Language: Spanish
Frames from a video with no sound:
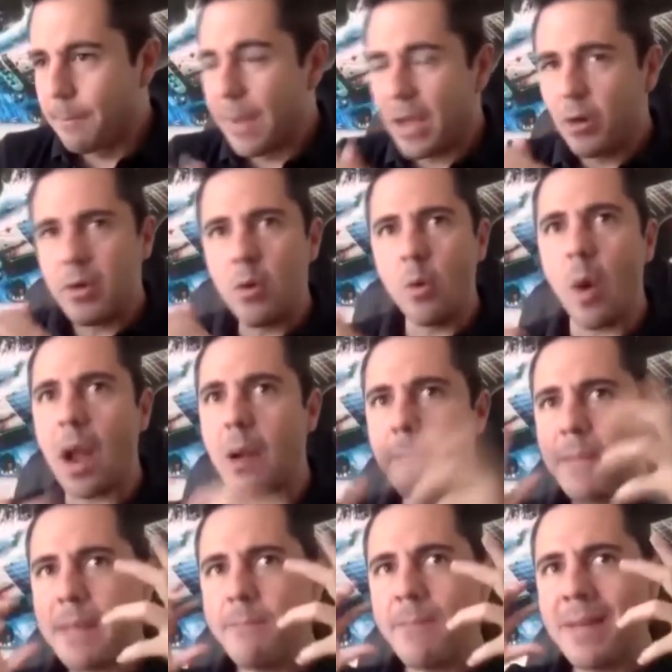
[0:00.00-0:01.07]
Pero igual
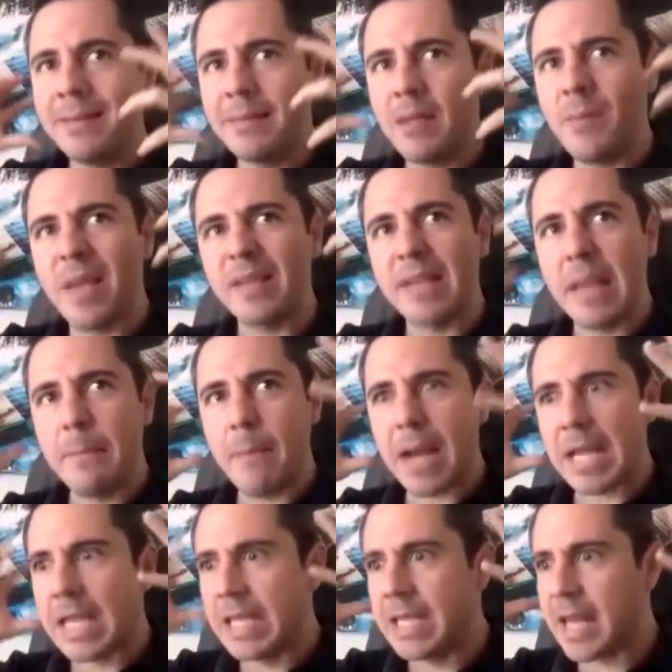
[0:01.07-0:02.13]
mi mente me hacía
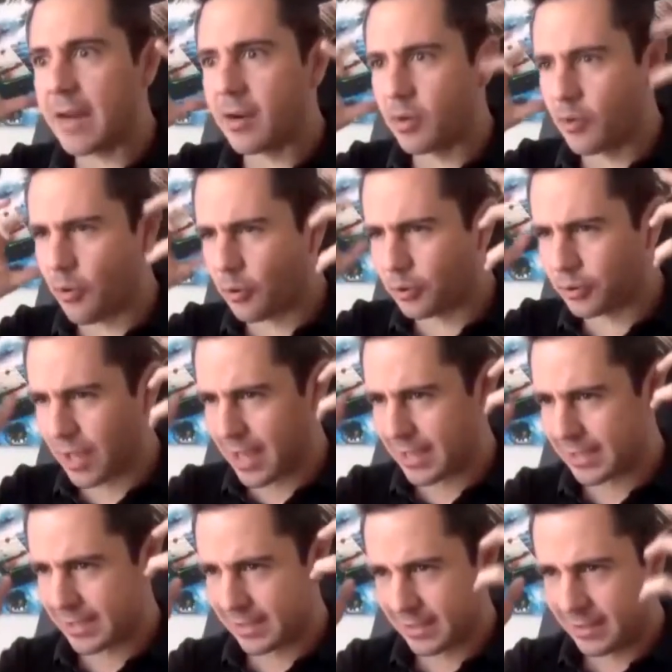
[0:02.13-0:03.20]
imaginar
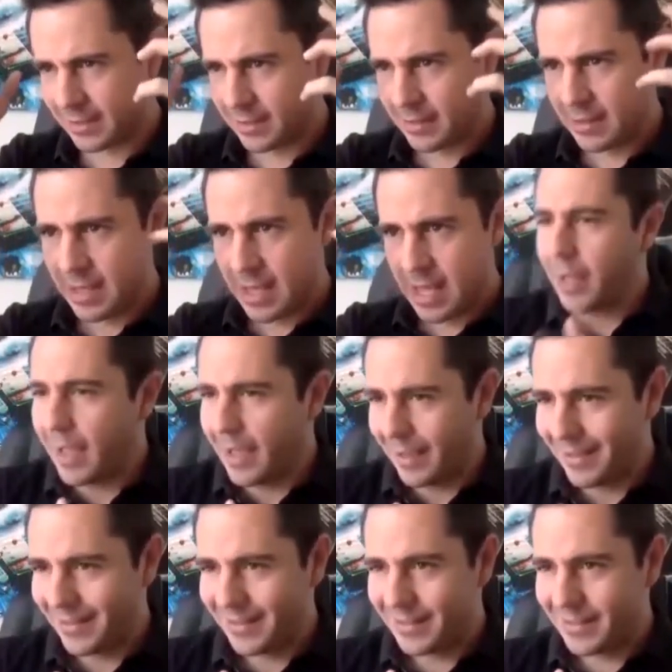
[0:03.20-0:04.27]
cosas. ¿Por
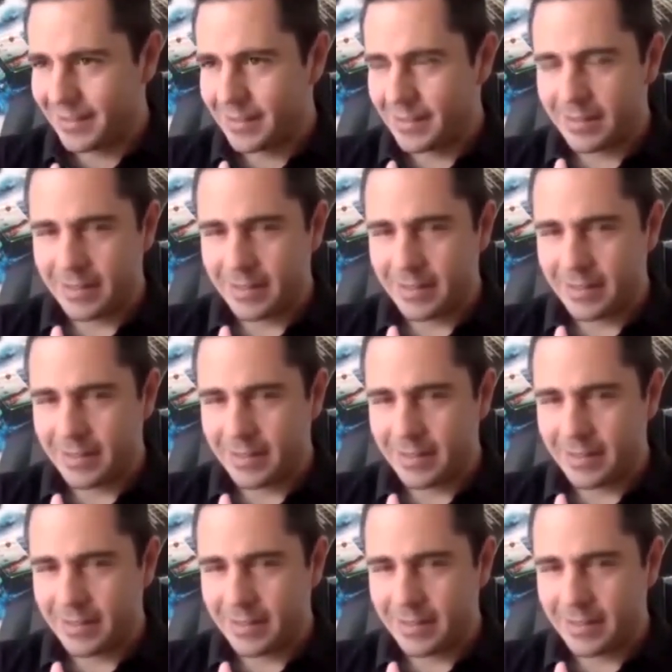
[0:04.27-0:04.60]
qué?